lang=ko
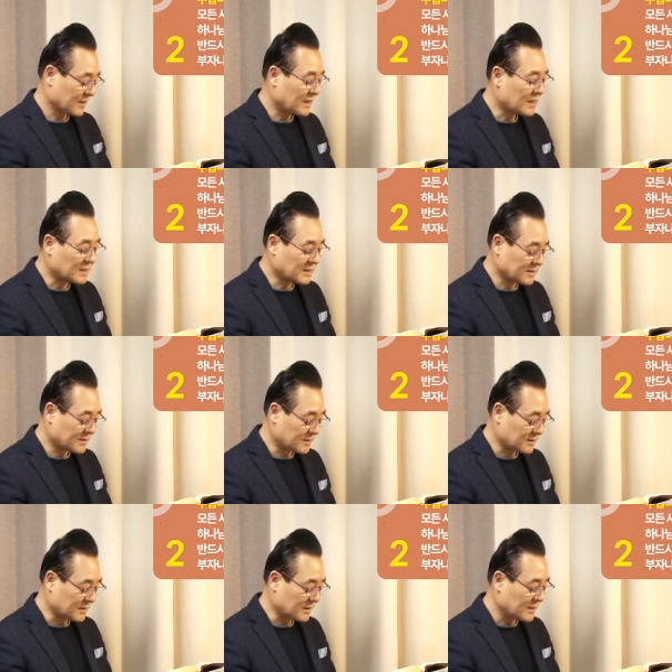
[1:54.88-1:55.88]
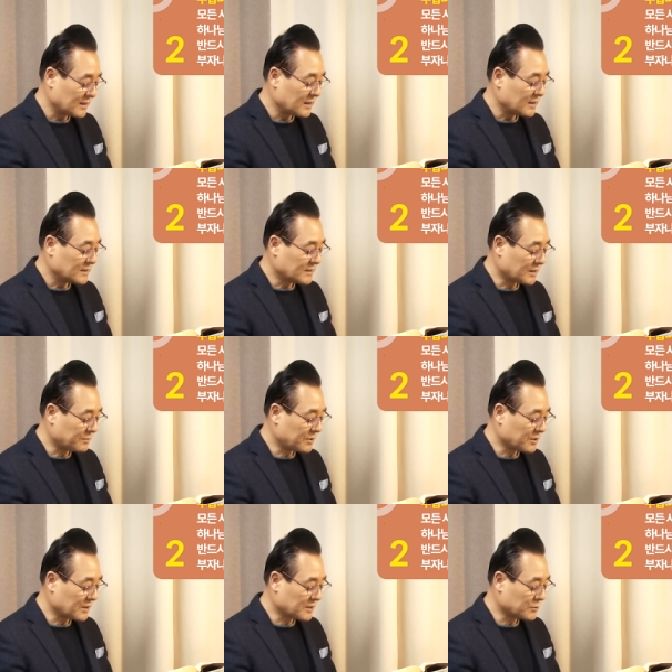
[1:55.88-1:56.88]
하나님께서는
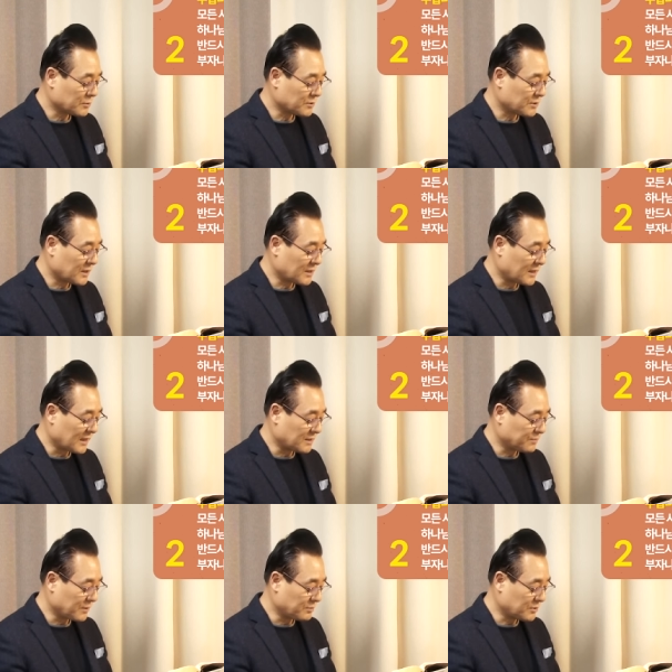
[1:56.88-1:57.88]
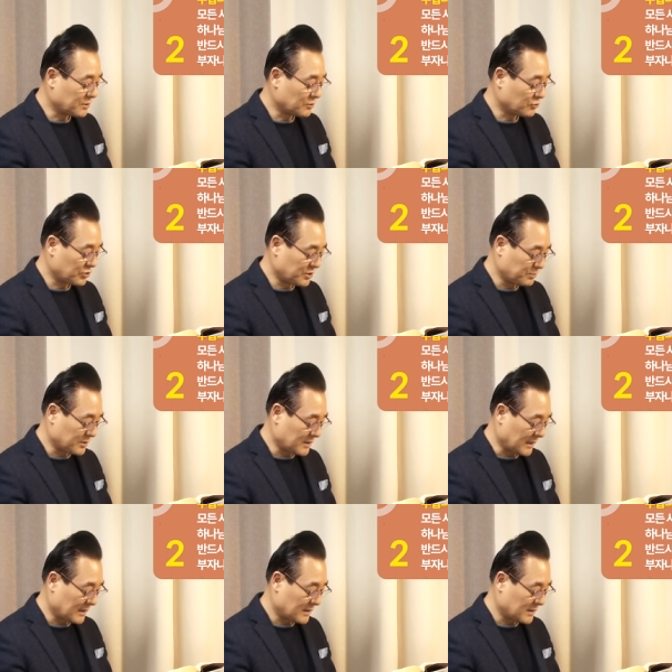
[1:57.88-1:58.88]
생명의 속전에 대한 법을
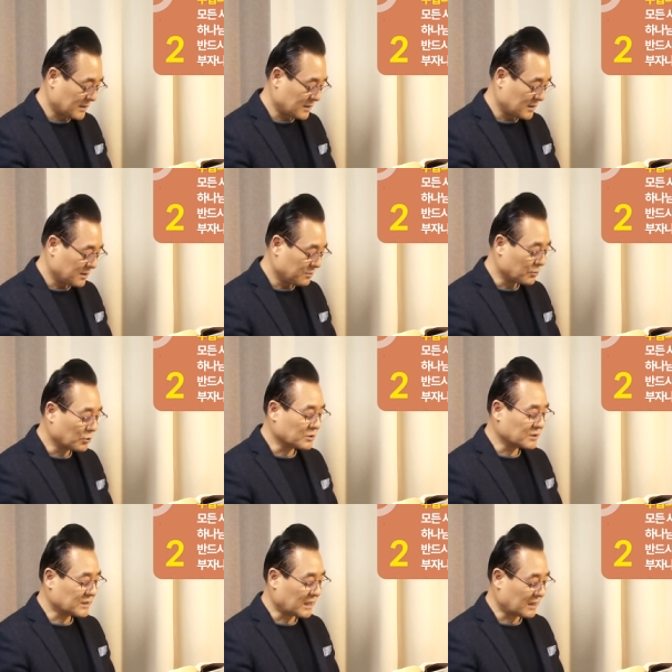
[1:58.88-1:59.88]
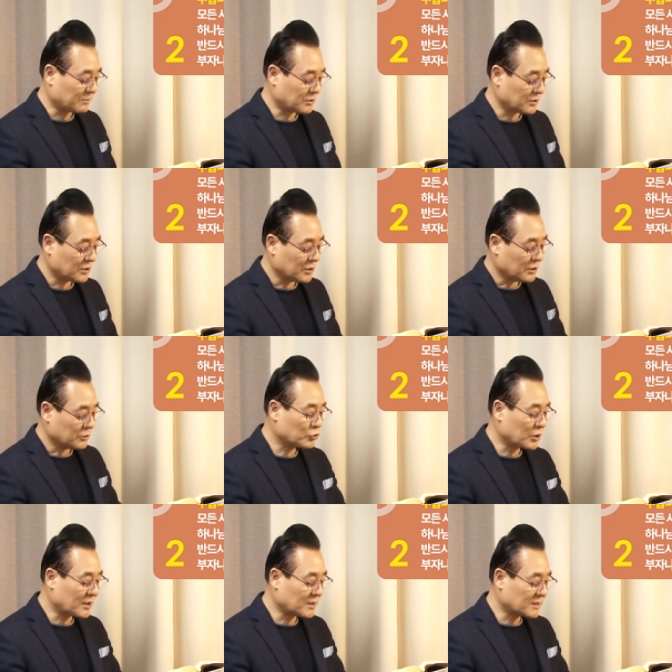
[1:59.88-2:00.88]
주십니다. 모든 사람은
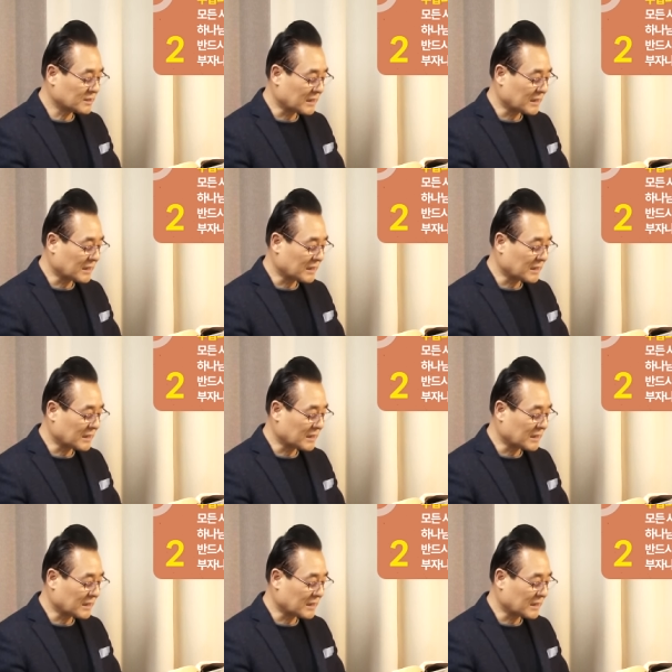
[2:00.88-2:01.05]
죄를